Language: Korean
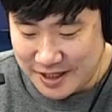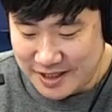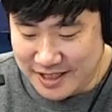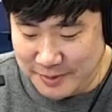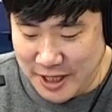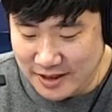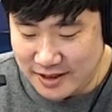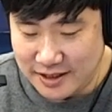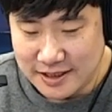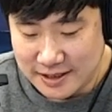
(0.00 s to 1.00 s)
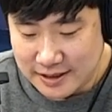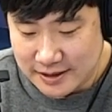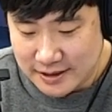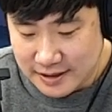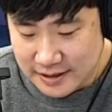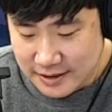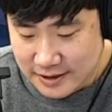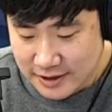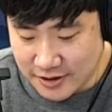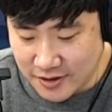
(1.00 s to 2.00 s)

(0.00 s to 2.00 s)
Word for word: 자 이번엔 여성